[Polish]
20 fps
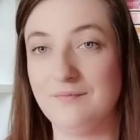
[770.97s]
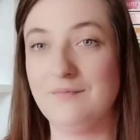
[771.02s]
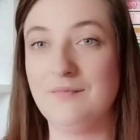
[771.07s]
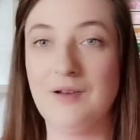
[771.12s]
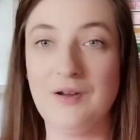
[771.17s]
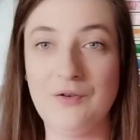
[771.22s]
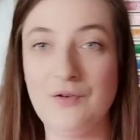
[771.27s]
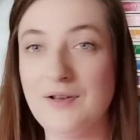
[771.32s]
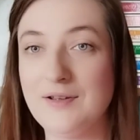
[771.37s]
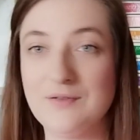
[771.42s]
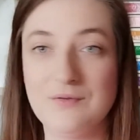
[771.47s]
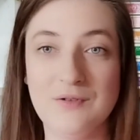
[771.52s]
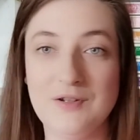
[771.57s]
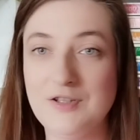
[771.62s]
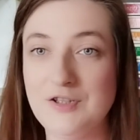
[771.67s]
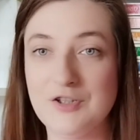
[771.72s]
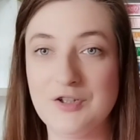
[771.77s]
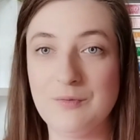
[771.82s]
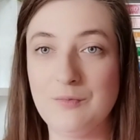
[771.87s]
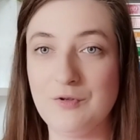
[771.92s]
a okazuje
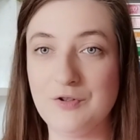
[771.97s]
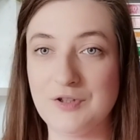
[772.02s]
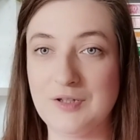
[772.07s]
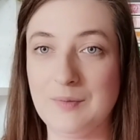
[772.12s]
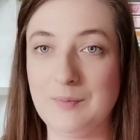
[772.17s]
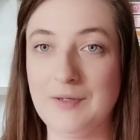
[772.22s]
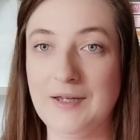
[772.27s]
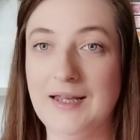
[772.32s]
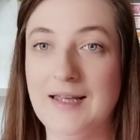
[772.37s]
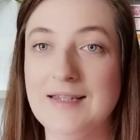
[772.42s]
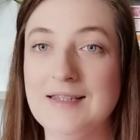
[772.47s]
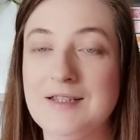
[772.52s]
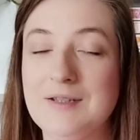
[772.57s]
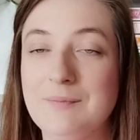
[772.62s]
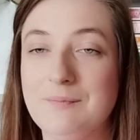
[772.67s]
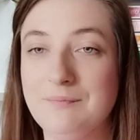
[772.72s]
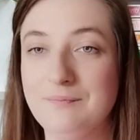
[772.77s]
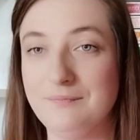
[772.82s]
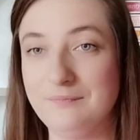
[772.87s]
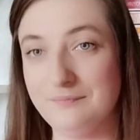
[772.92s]
się, że można biegać.
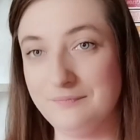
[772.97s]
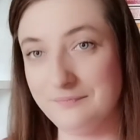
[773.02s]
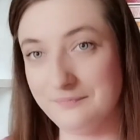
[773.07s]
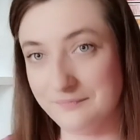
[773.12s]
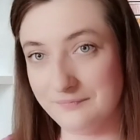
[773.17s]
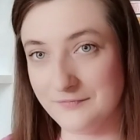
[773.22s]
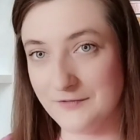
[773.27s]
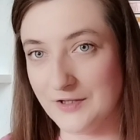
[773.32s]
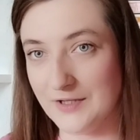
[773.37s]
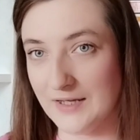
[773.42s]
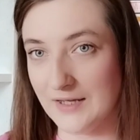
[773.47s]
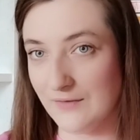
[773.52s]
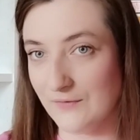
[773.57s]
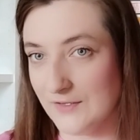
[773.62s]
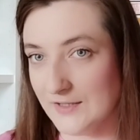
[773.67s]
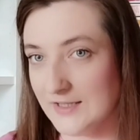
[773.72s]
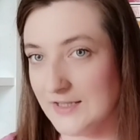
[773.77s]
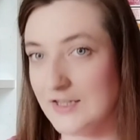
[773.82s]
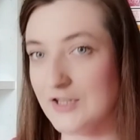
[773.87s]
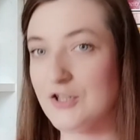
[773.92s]
To takie
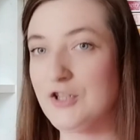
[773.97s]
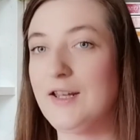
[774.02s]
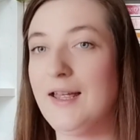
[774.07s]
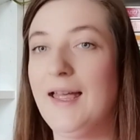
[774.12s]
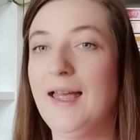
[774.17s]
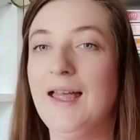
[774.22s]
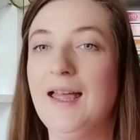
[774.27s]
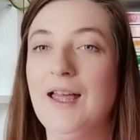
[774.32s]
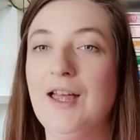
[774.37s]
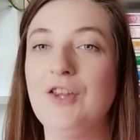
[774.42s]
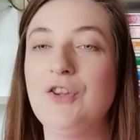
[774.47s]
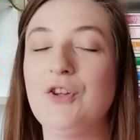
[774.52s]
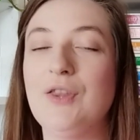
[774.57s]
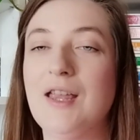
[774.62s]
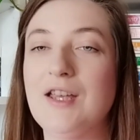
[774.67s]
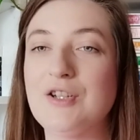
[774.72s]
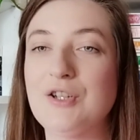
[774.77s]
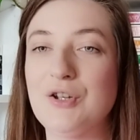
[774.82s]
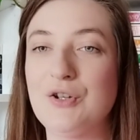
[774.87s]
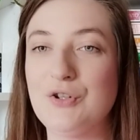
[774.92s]
wiecie też. Do
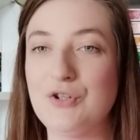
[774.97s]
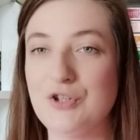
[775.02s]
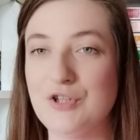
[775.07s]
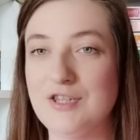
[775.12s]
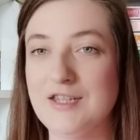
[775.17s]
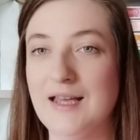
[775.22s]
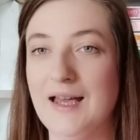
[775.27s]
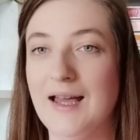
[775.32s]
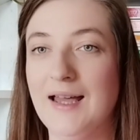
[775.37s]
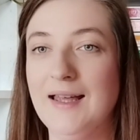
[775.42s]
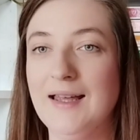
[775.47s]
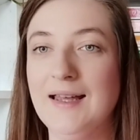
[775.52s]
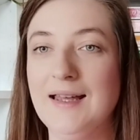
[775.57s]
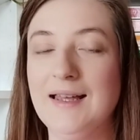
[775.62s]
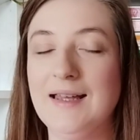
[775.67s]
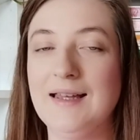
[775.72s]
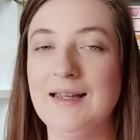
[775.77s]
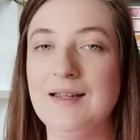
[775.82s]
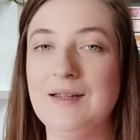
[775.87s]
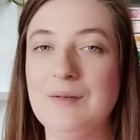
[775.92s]
naszego życia
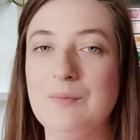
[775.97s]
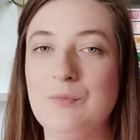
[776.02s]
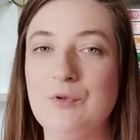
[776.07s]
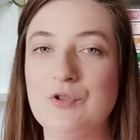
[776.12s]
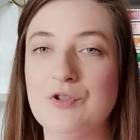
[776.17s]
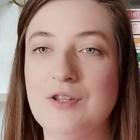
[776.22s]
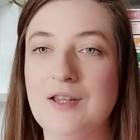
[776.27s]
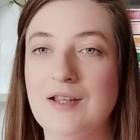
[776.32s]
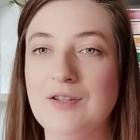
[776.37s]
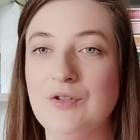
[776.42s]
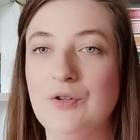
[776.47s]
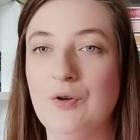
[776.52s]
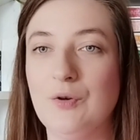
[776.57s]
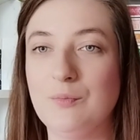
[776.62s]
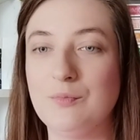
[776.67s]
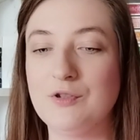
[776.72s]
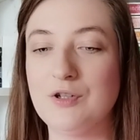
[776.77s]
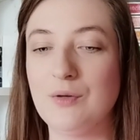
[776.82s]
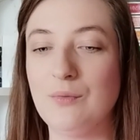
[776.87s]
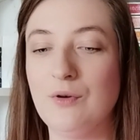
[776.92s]
e, można
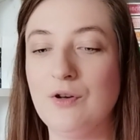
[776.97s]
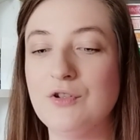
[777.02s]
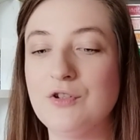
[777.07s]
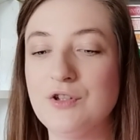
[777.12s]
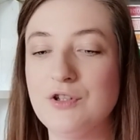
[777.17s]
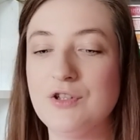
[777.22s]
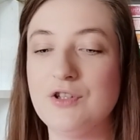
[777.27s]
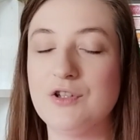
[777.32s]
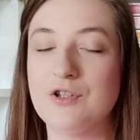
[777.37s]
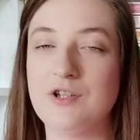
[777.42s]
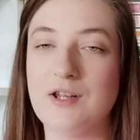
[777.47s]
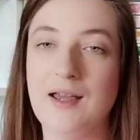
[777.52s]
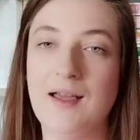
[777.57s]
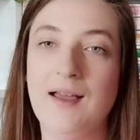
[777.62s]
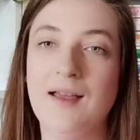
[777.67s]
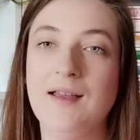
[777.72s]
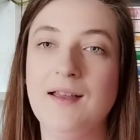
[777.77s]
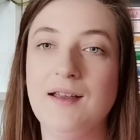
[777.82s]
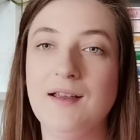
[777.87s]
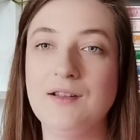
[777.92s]
to przełożyć,
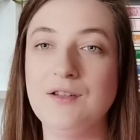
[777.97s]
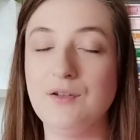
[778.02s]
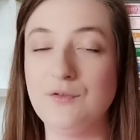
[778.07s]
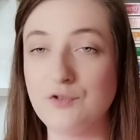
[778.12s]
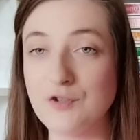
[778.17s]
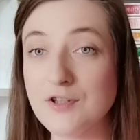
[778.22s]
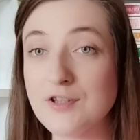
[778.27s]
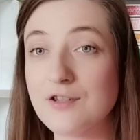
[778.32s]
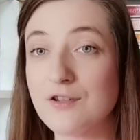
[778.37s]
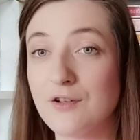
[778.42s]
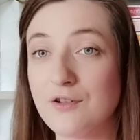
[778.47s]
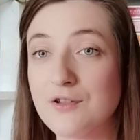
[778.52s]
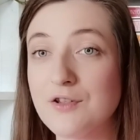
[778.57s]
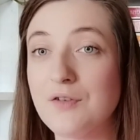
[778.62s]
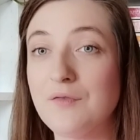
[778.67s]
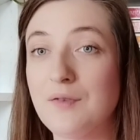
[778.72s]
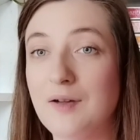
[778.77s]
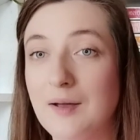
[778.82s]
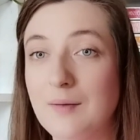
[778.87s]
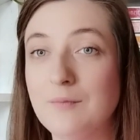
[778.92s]
że nie wszystko,
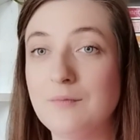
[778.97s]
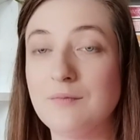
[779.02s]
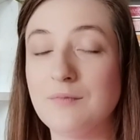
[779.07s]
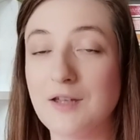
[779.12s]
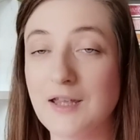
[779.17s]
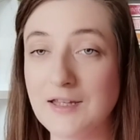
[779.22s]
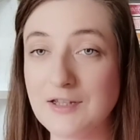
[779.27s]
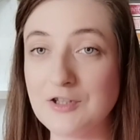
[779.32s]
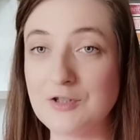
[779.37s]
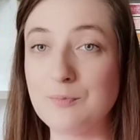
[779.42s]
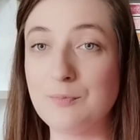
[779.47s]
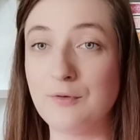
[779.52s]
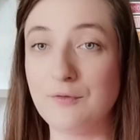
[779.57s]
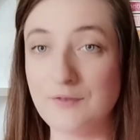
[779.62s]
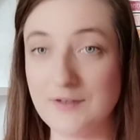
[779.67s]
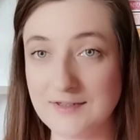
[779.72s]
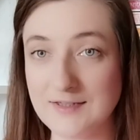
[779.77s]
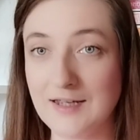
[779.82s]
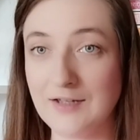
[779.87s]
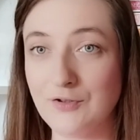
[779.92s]
co Wam kiedyś
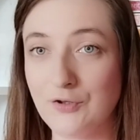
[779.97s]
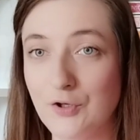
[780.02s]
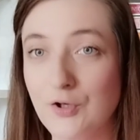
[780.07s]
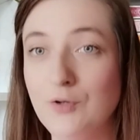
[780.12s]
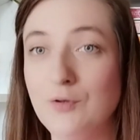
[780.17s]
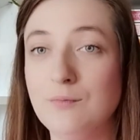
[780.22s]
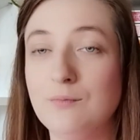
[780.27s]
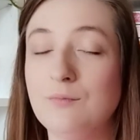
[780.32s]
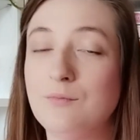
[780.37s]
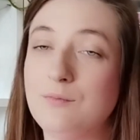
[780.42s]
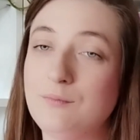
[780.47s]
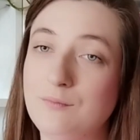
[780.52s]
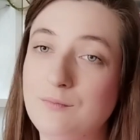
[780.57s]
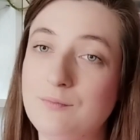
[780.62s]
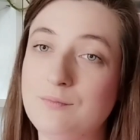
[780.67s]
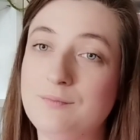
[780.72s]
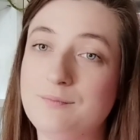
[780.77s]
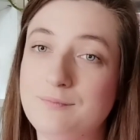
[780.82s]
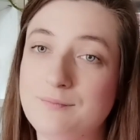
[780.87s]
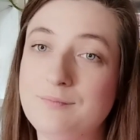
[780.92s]
powiedziano,
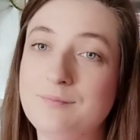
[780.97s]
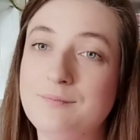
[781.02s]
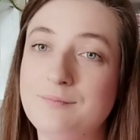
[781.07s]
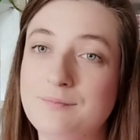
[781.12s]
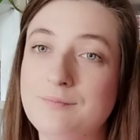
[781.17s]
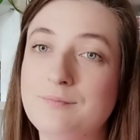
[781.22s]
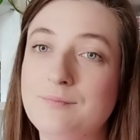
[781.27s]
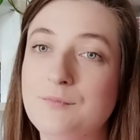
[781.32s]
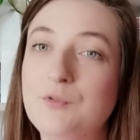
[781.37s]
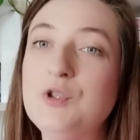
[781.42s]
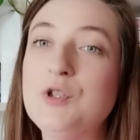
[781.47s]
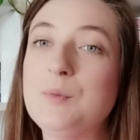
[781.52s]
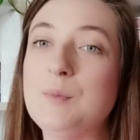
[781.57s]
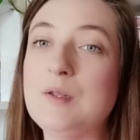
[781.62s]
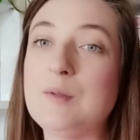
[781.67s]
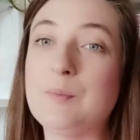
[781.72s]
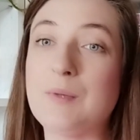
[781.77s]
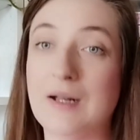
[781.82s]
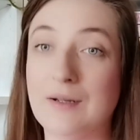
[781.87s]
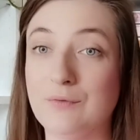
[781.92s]
mm, musi
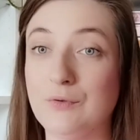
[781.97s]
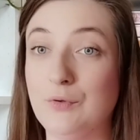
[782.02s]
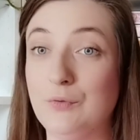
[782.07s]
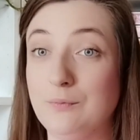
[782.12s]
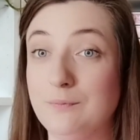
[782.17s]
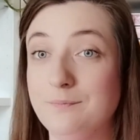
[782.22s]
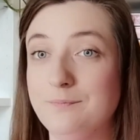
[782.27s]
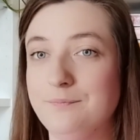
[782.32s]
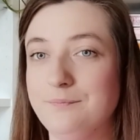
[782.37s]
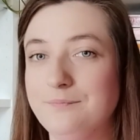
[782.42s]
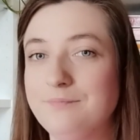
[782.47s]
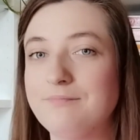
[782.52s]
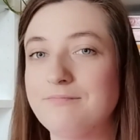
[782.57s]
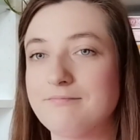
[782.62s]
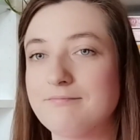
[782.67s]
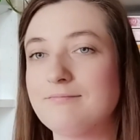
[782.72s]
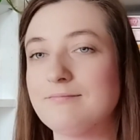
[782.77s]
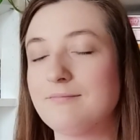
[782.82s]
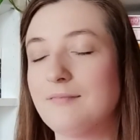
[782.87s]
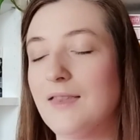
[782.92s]
być prawdą.
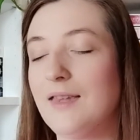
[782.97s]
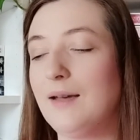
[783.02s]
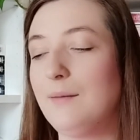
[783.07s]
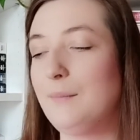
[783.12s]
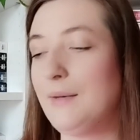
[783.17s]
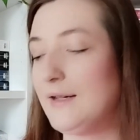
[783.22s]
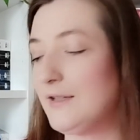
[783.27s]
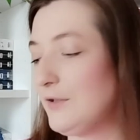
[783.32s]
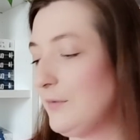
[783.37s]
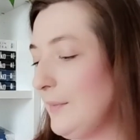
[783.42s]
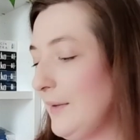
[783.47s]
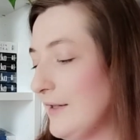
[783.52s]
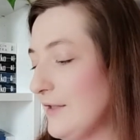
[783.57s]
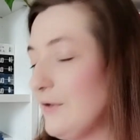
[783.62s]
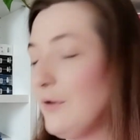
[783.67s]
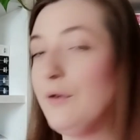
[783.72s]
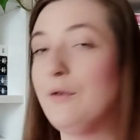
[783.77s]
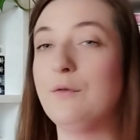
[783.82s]
Bardzo, bardzo